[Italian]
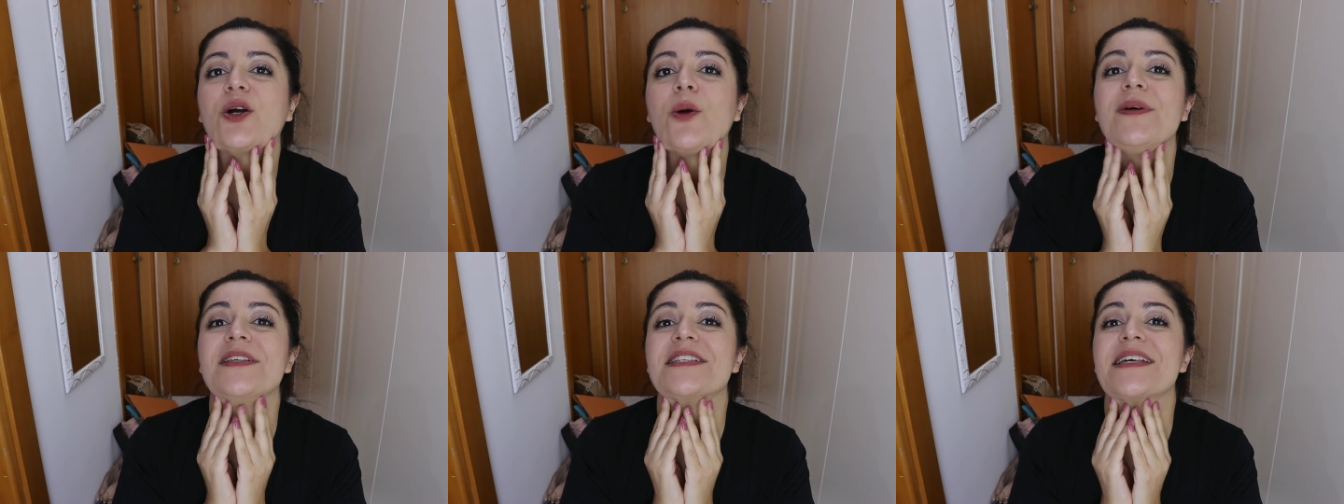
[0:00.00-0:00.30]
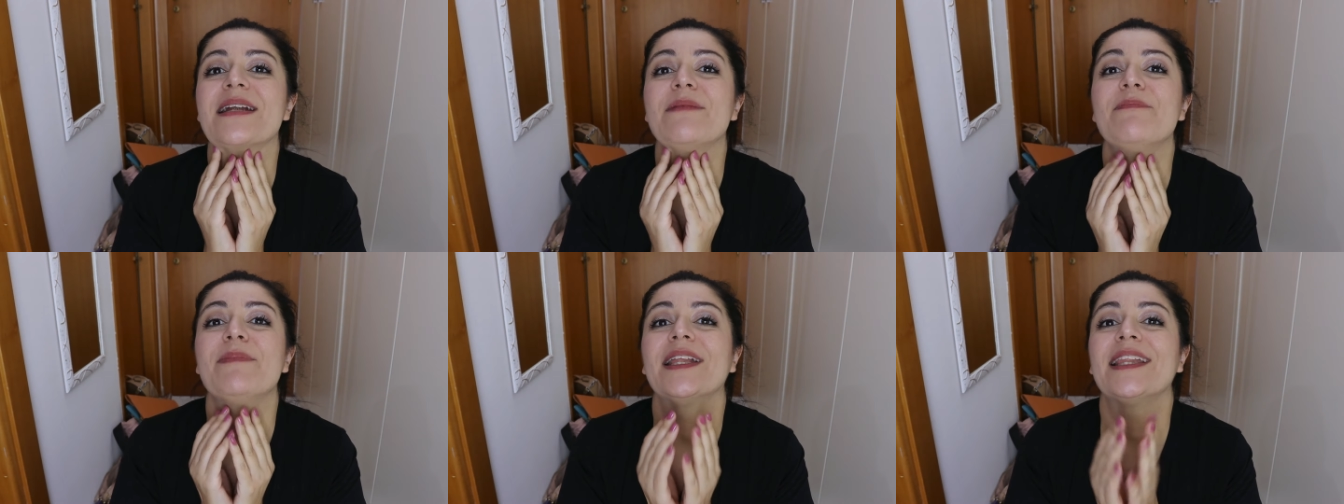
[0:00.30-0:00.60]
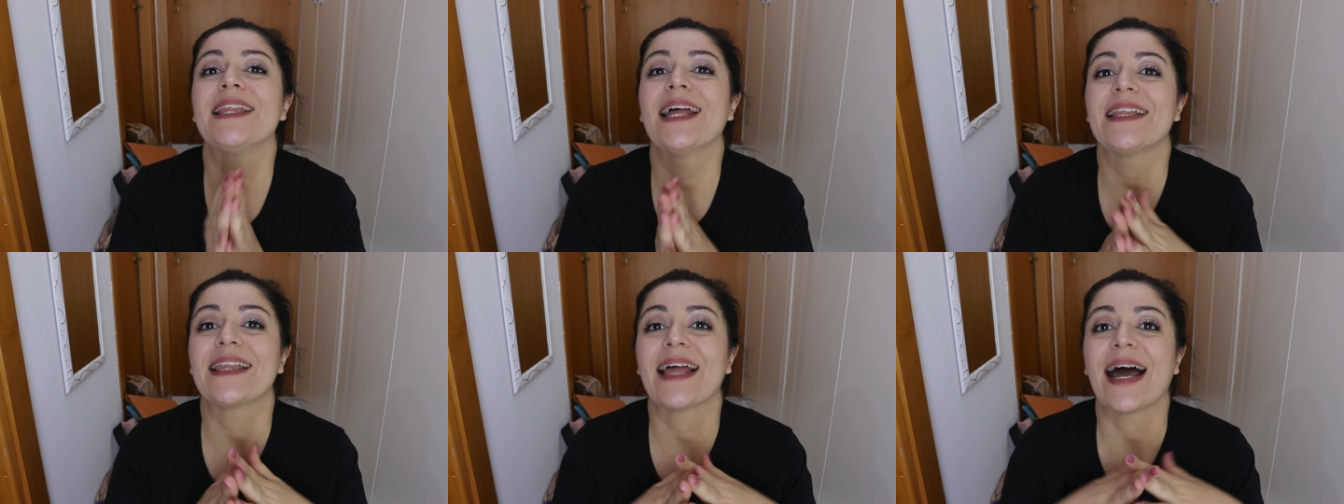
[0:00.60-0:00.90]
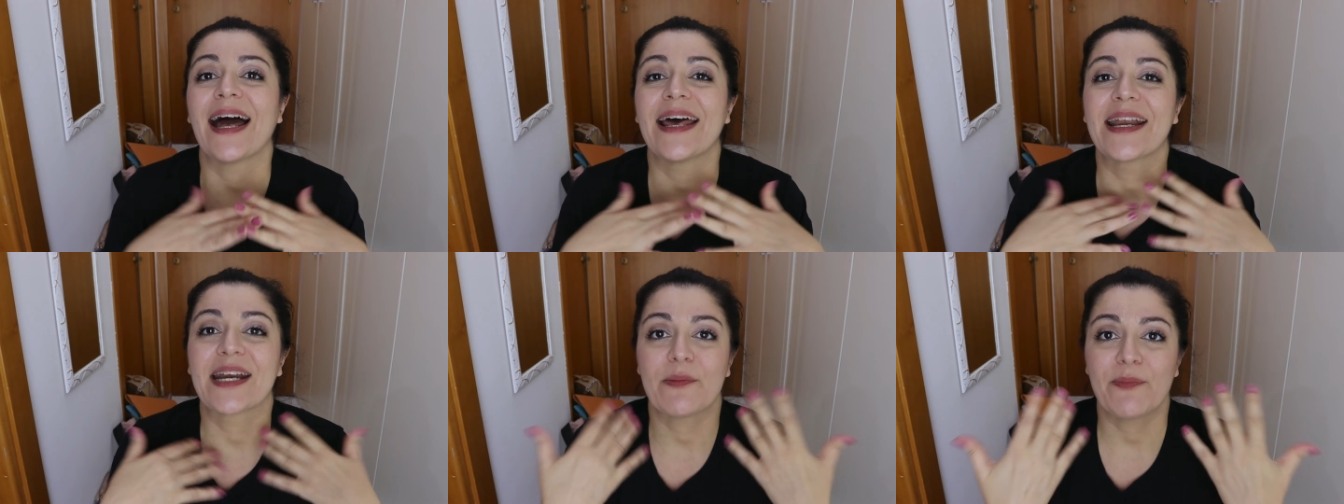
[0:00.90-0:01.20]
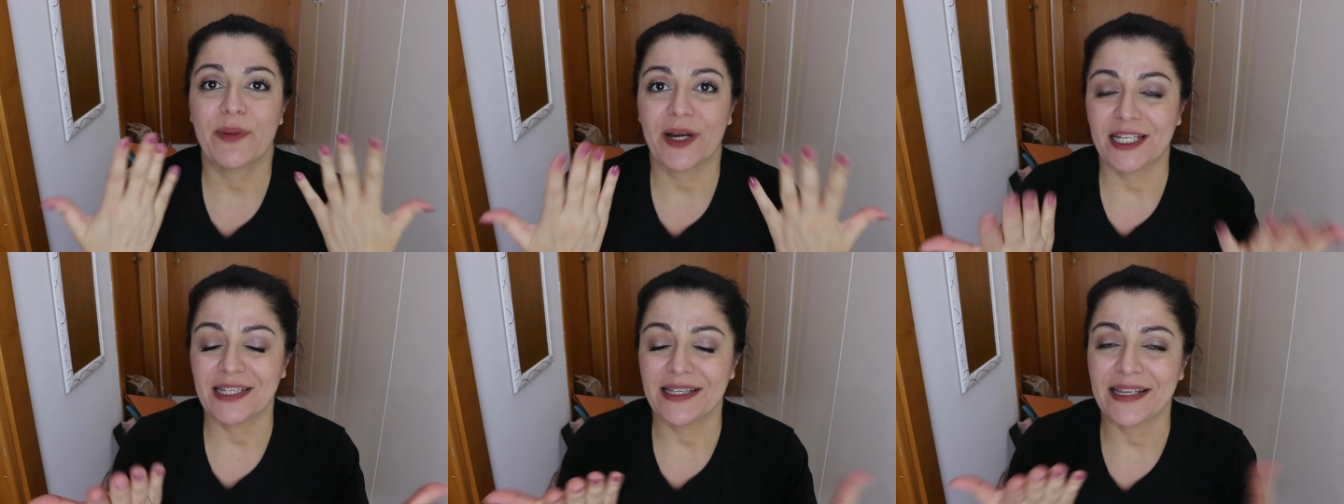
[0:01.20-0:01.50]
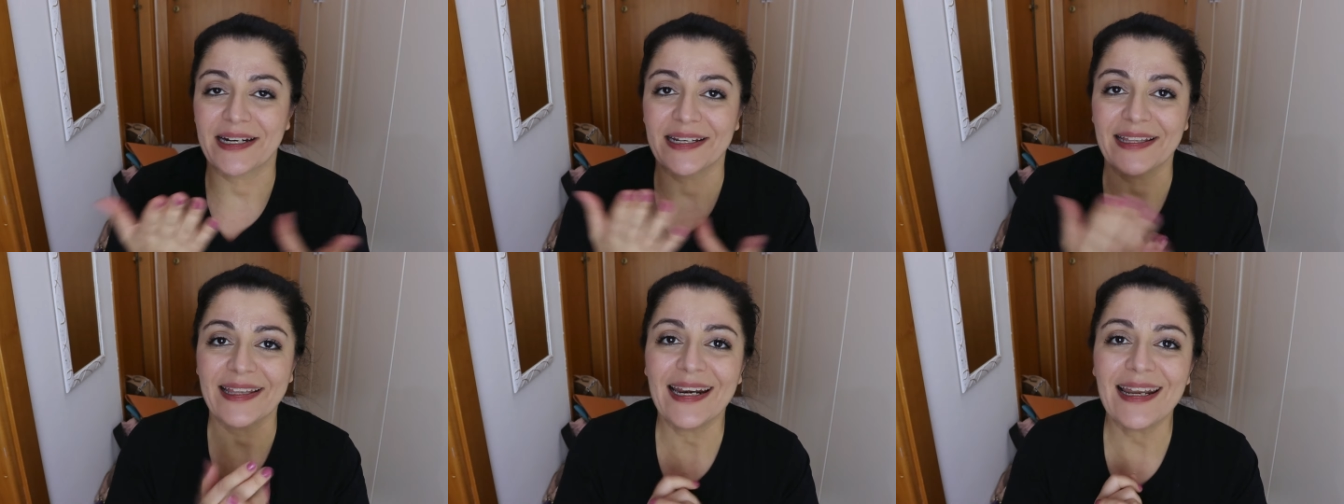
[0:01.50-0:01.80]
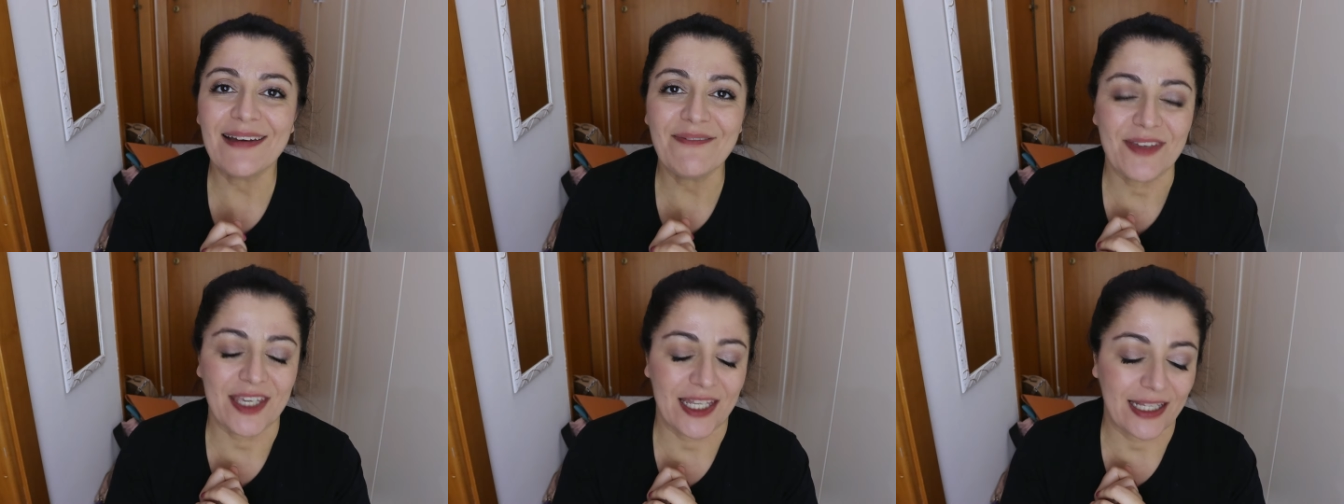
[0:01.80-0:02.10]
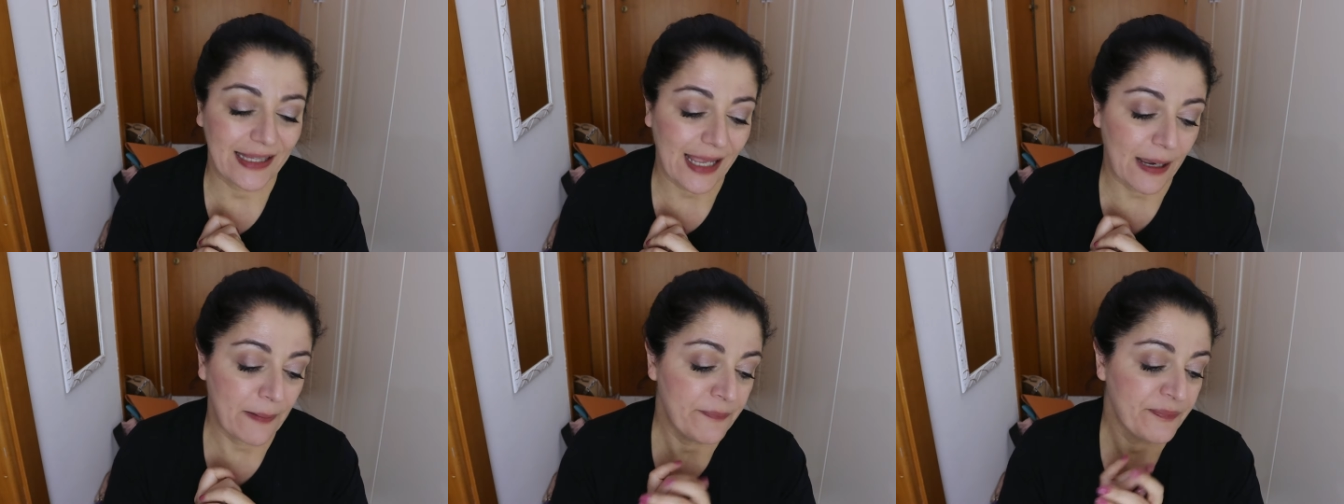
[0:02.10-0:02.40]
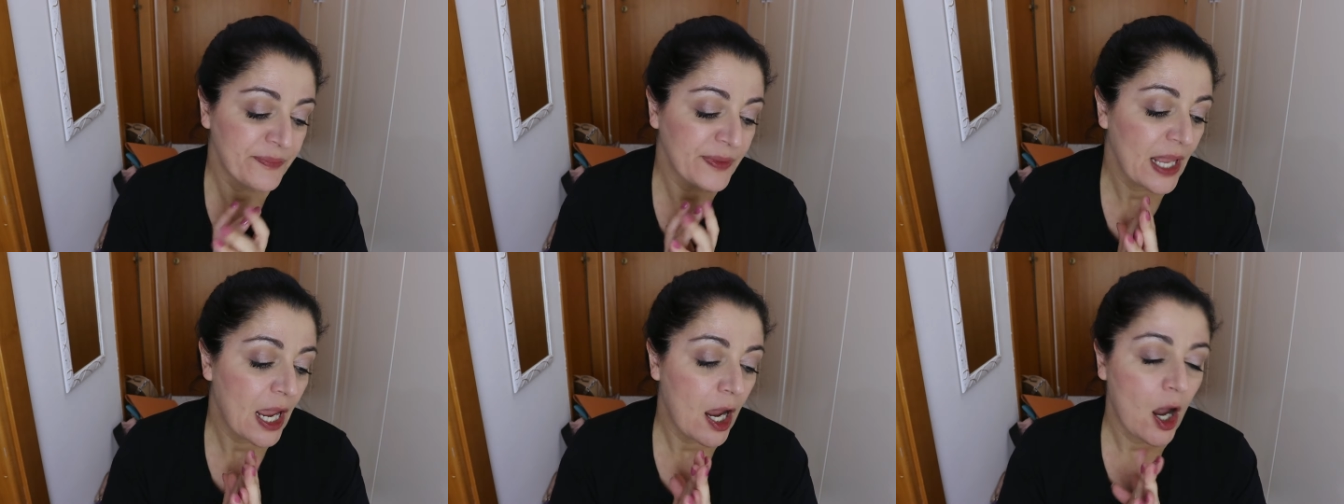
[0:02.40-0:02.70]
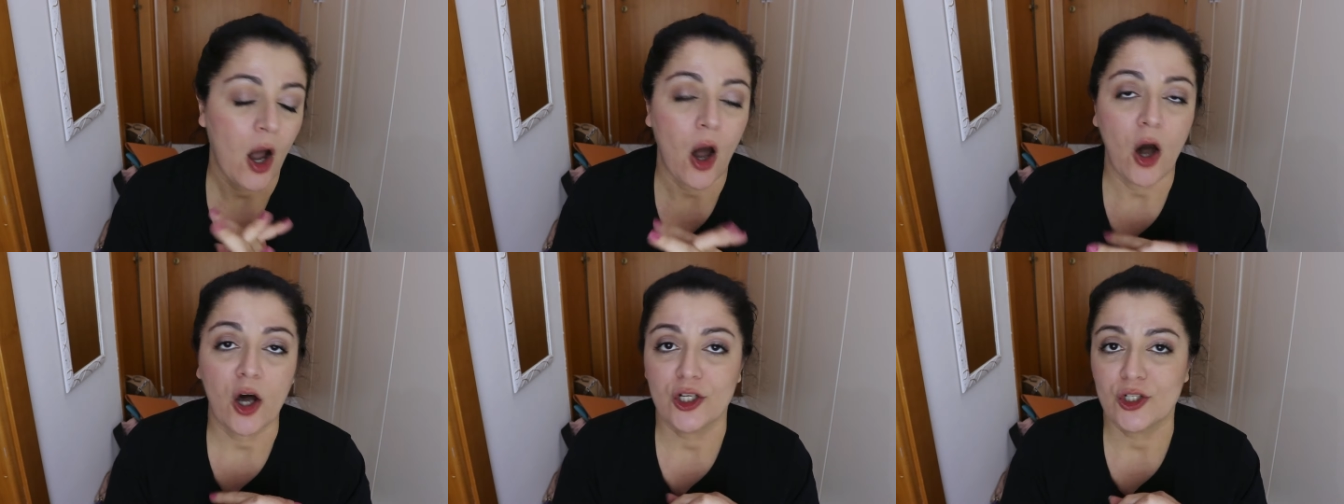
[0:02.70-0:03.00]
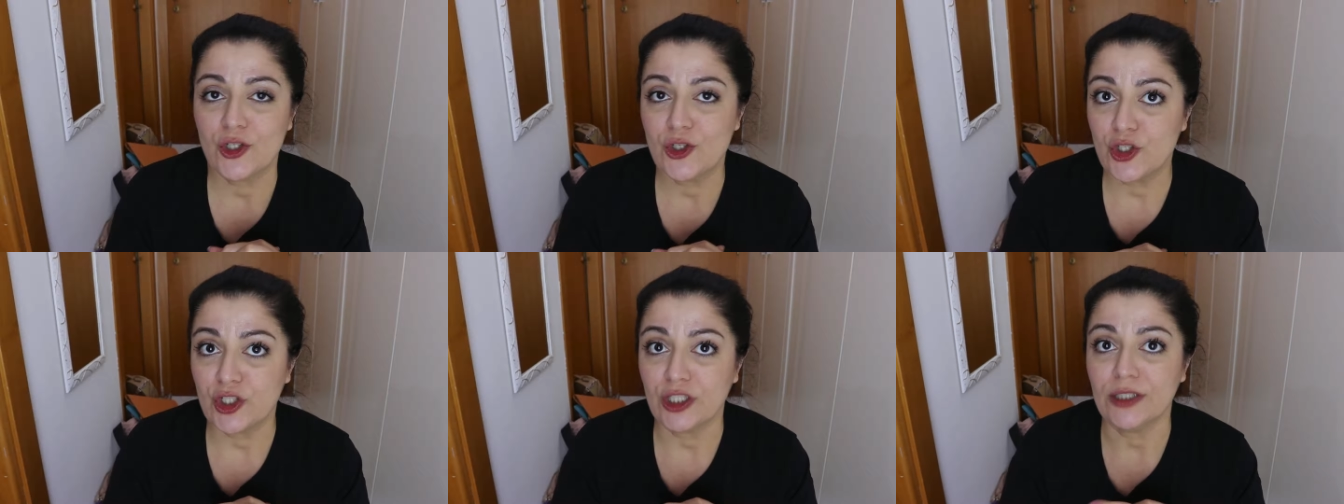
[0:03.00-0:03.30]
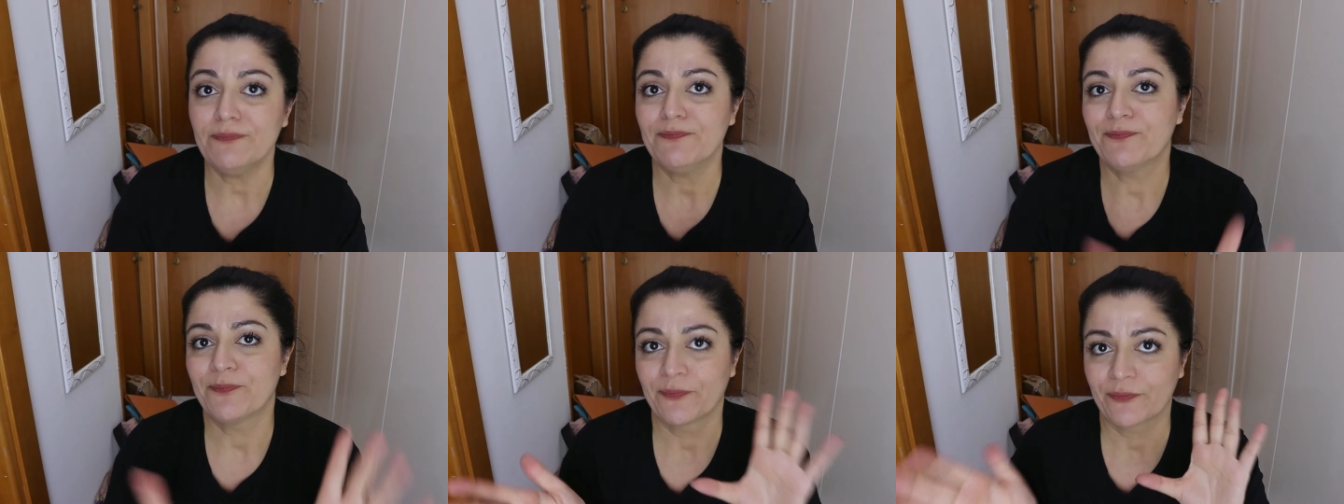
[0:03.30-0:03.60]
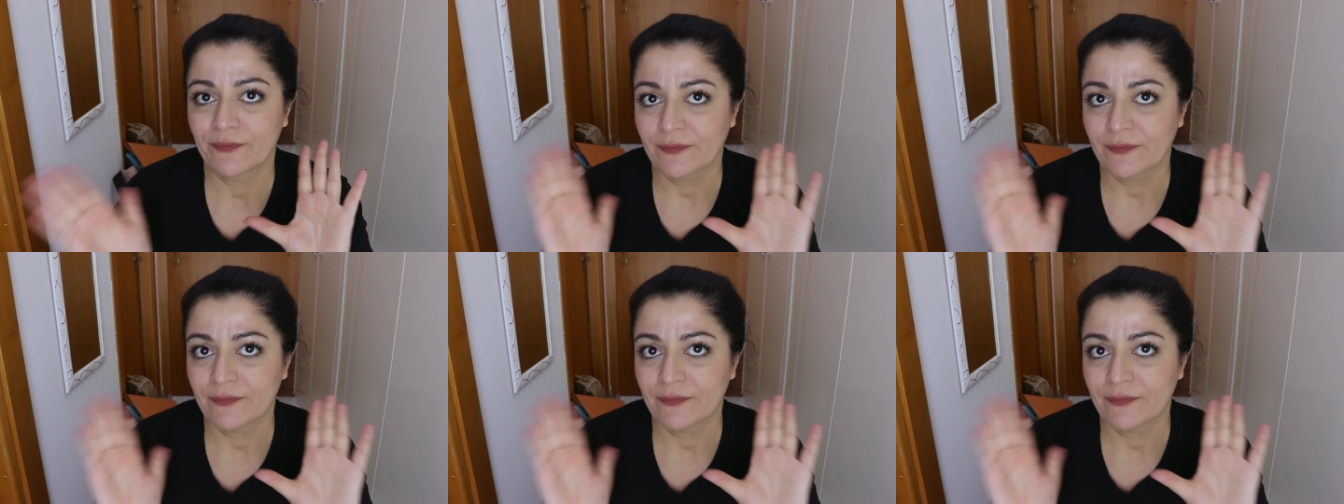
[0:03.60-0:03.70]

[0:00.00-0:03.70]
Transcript: come sarebbe andata a riprendere della vita. Oggi